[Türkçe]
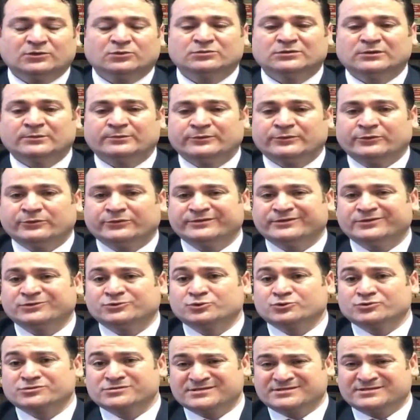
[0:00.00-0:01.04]
olabiliyor ya da
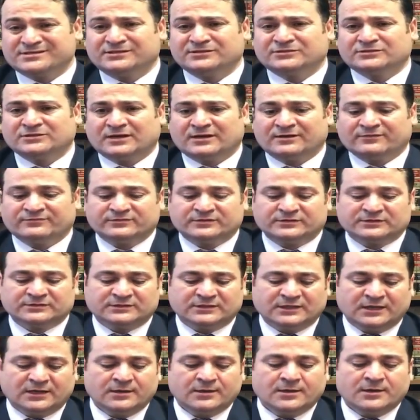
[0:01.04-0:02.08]
Jersey
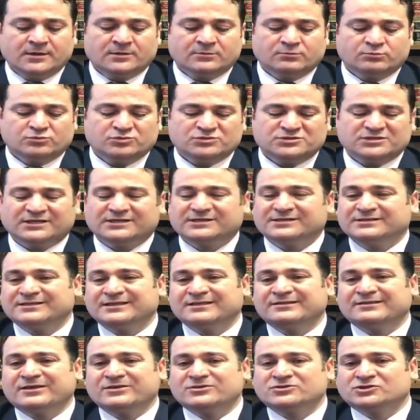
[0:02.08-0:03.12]
taraflarında bu
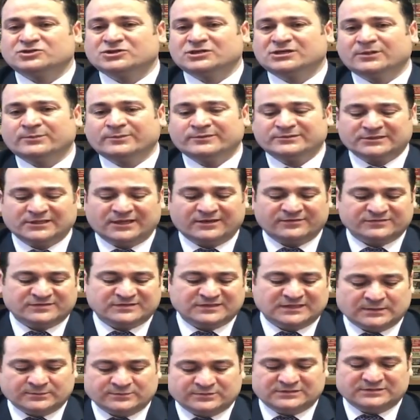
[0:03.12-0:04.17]
şekilde değişecek. Ama
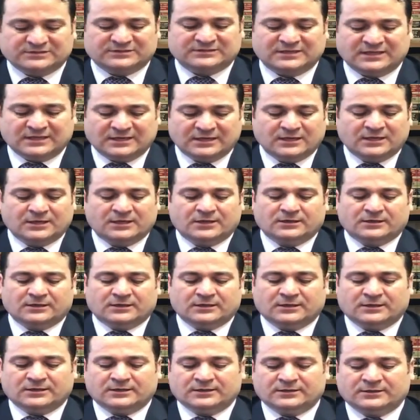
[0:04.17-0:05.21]
tavsiyem size
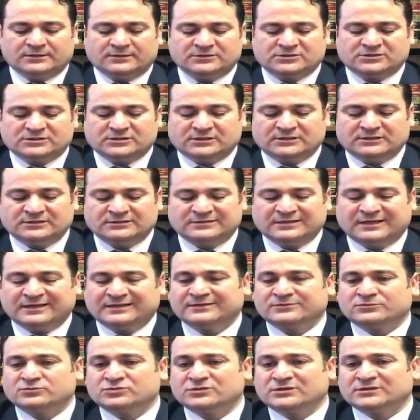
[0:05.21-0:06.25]
e, işte
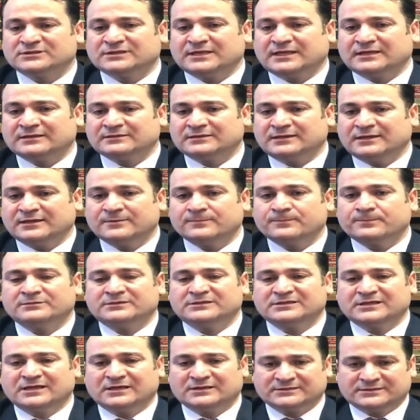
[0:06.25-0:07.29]
internet üzerinden de
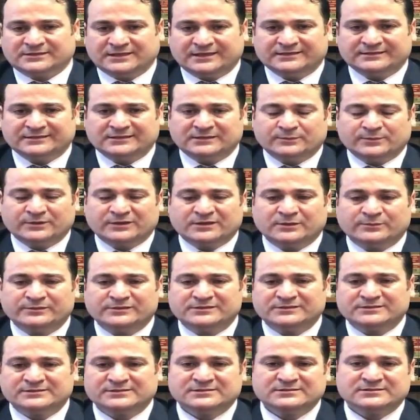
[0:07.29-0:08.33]
kiralık yerlere
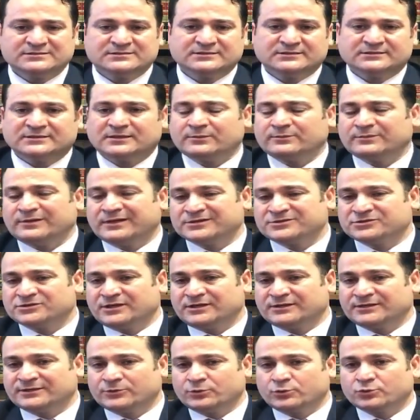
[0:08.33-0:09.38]
bakabilirsiniz ya da
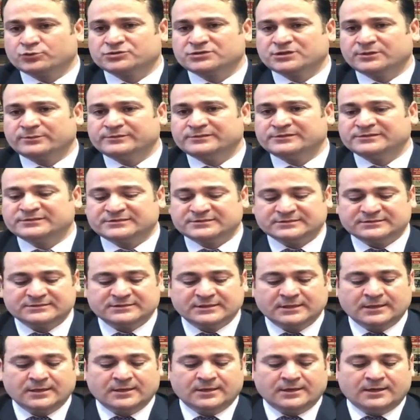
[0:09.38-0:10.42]
emlakçılarla görüşebilirsiniz.
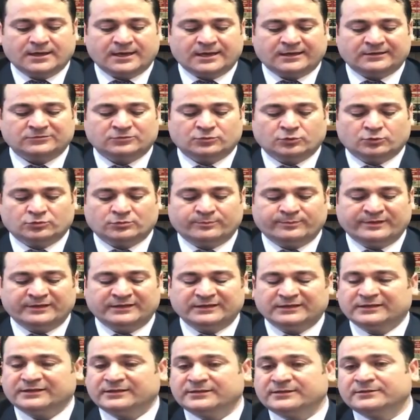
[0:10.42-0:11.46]
En doğru
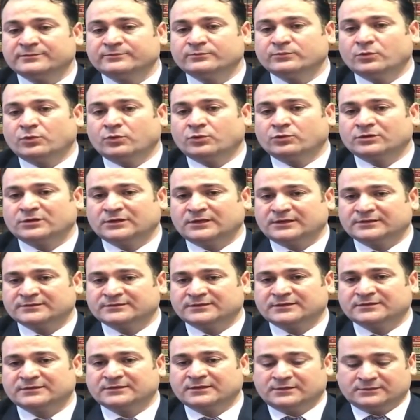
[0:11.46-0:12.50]
bilgiyi
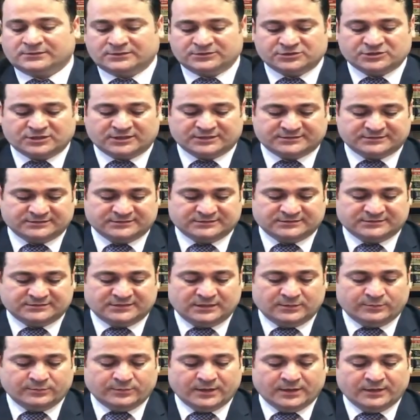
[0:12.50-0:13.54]
oralardan alacaksınız
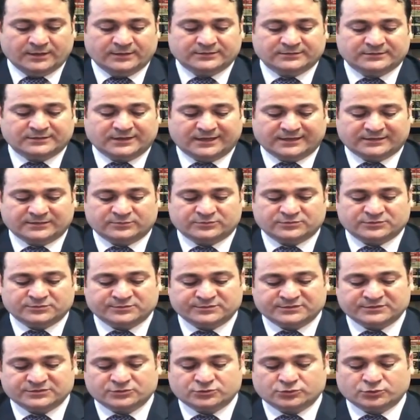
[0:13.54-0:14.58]
deyip
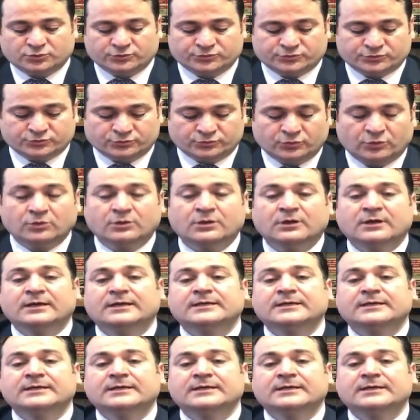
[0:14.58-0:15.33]
takipçimizin sorusunu